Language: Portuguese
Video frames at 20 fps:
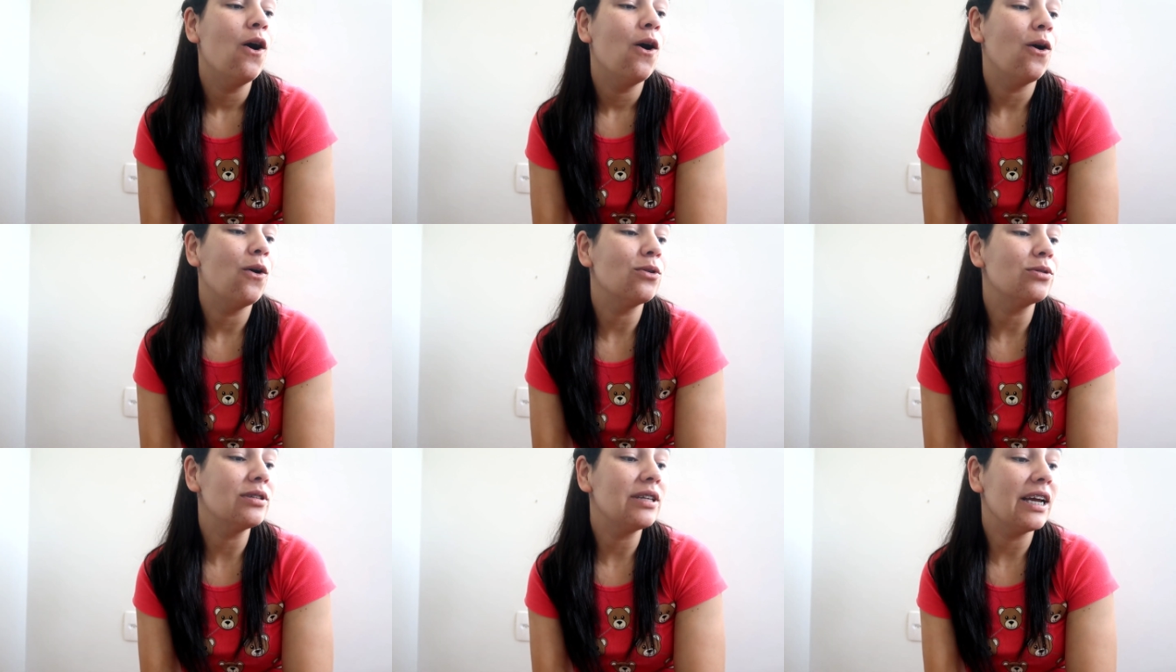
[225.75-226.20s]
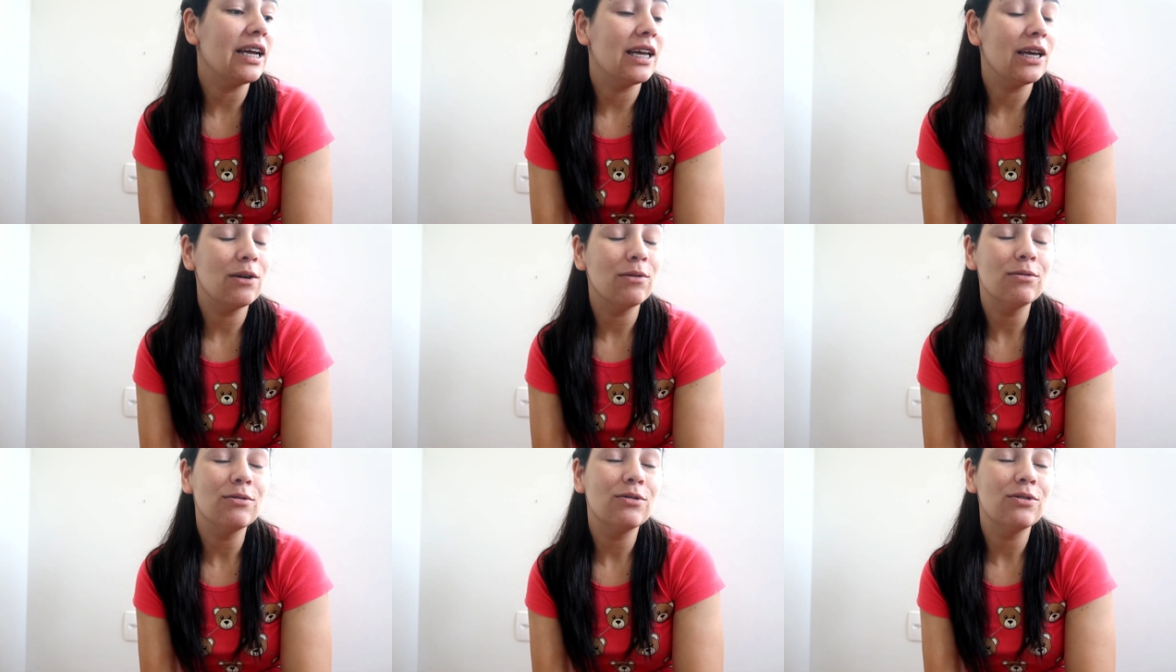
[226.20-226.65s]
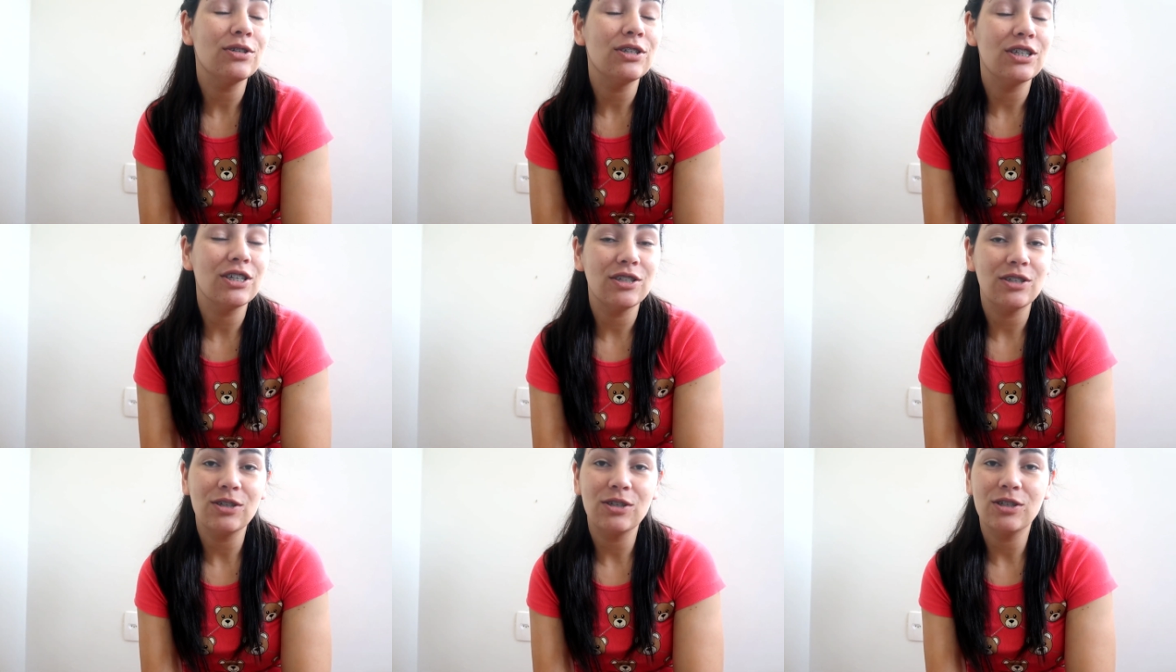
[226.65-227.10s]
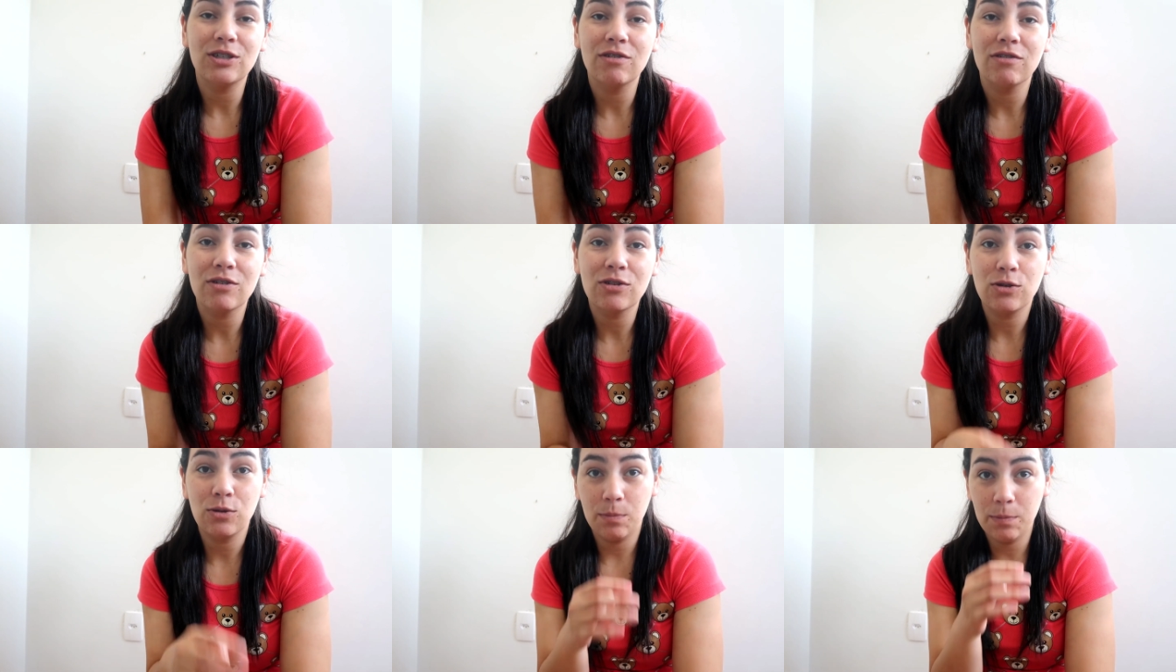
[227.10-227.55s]
Ontem eu e o Xande, a gente
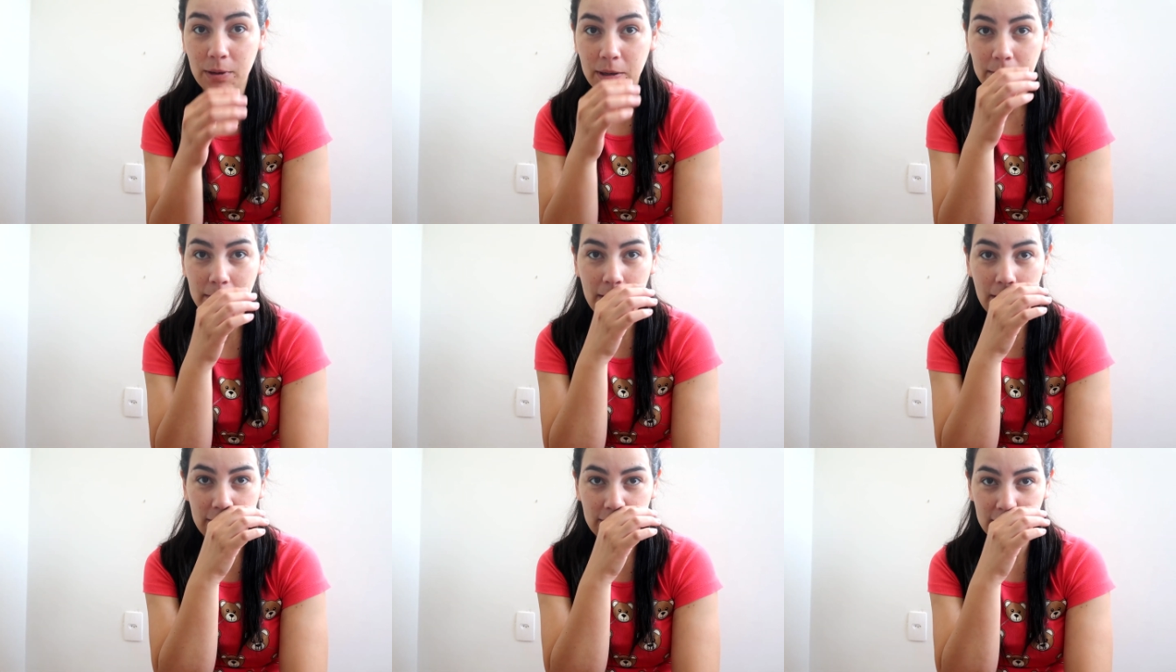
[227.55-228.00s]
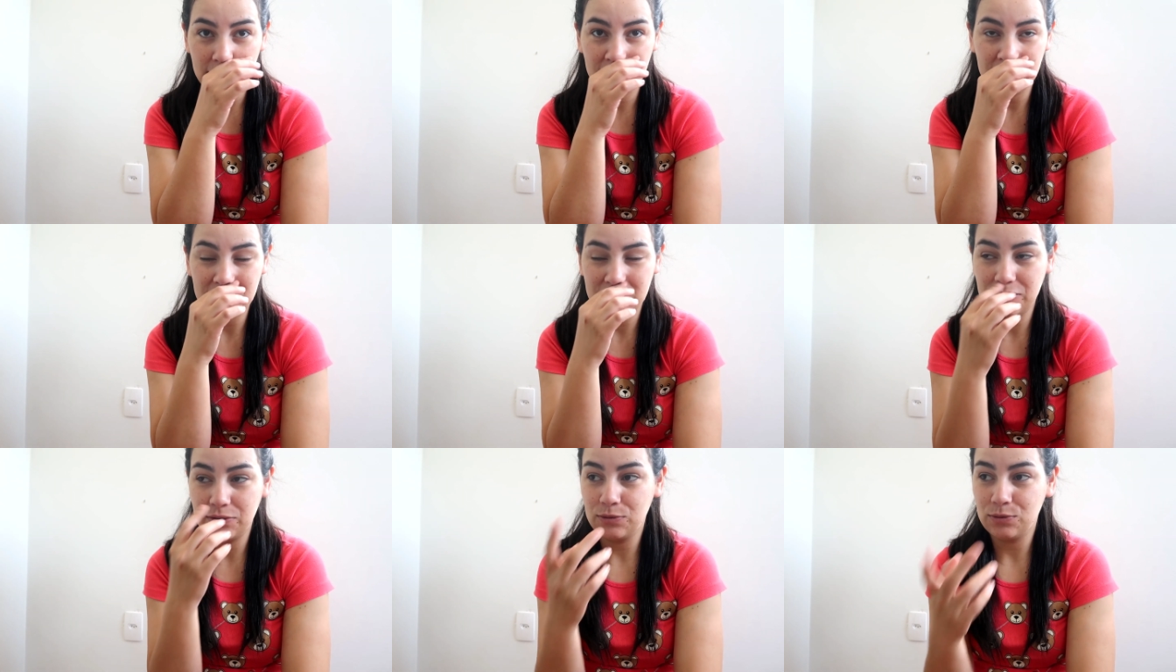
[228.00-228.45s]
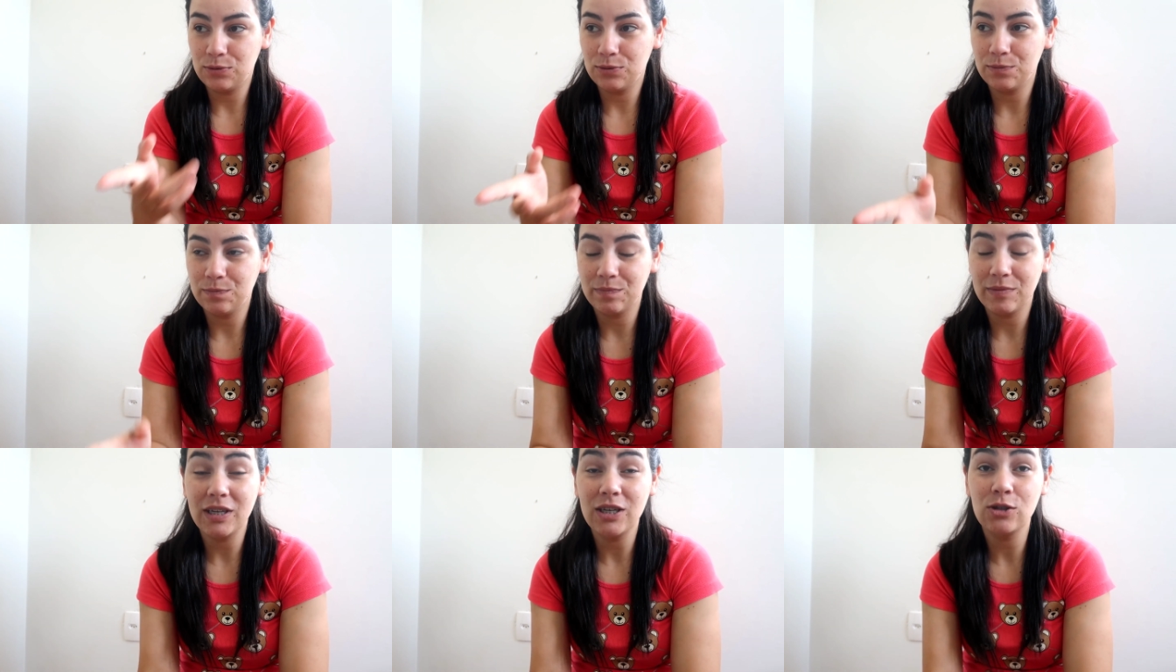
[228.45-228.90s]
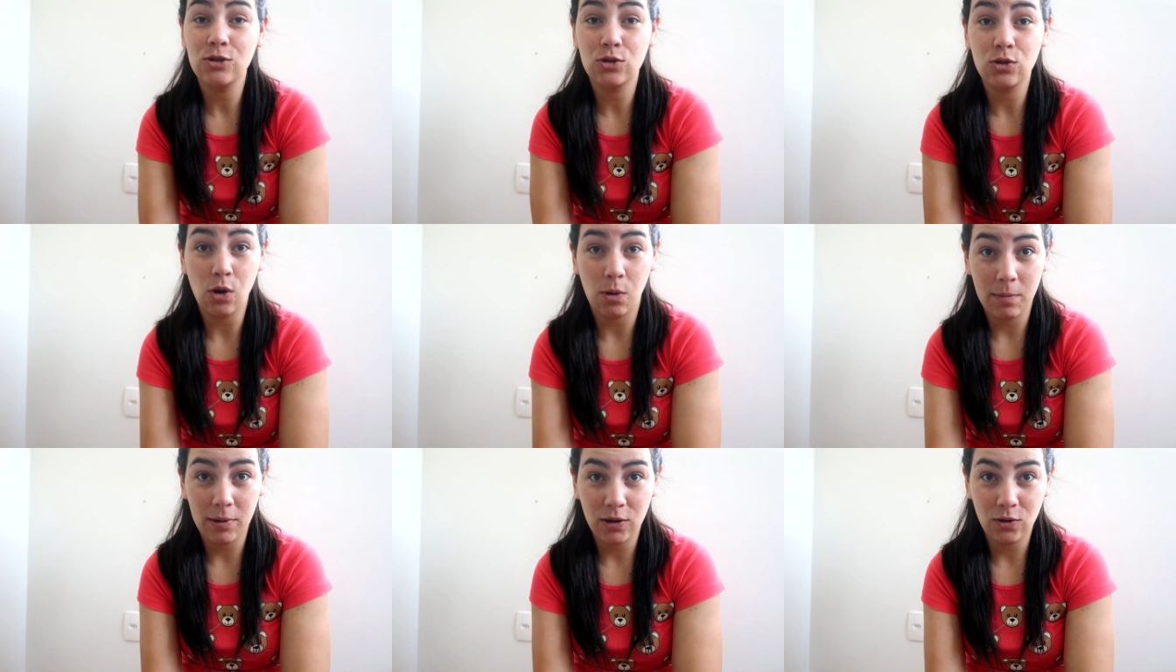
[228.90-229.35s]
tava super mal do nosso
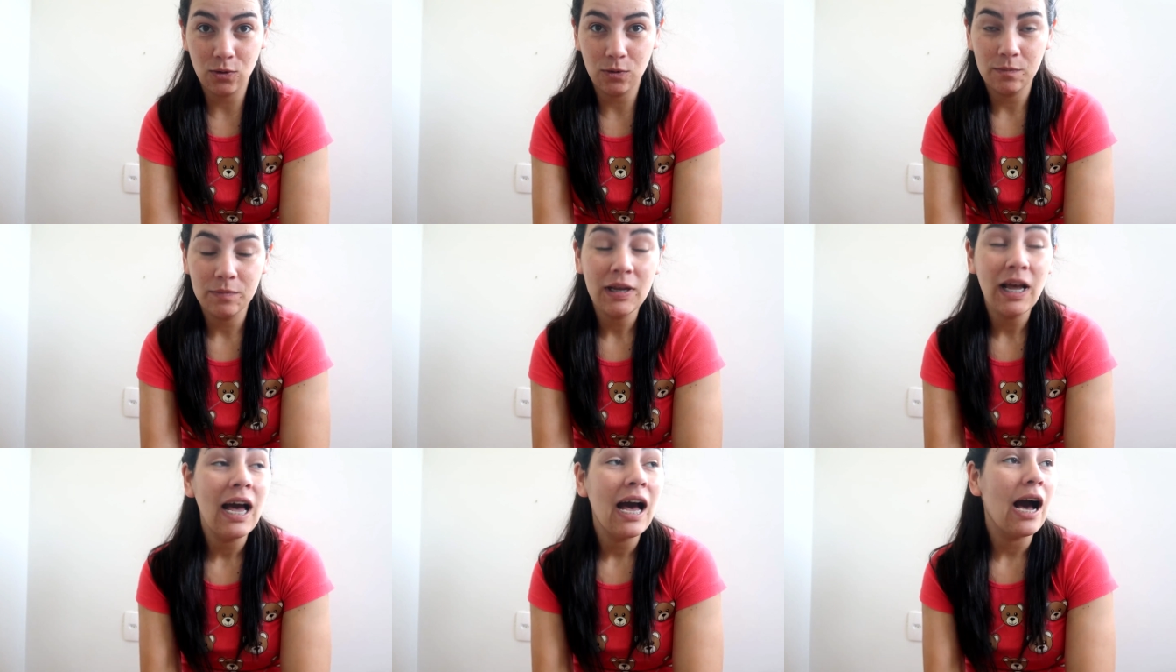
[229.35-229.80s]
estômago.